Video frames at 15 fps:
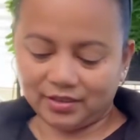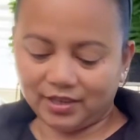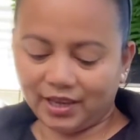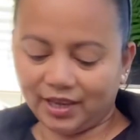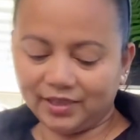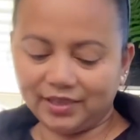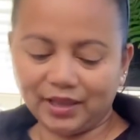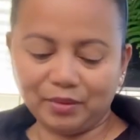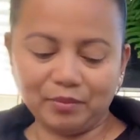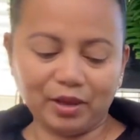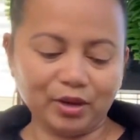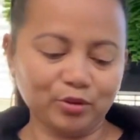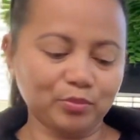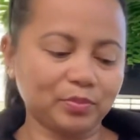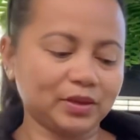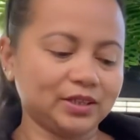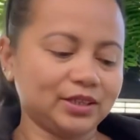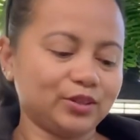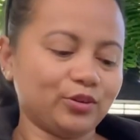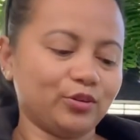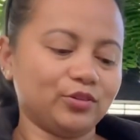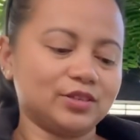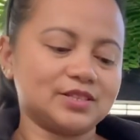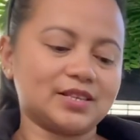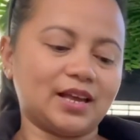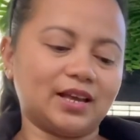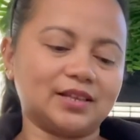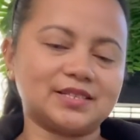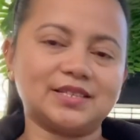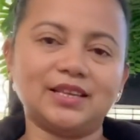And then, meron pa dito ang
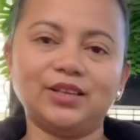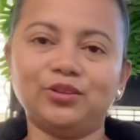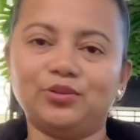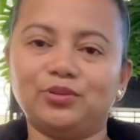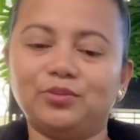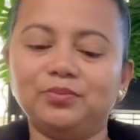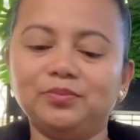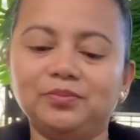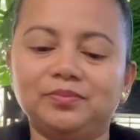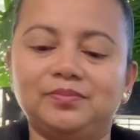isang sedum.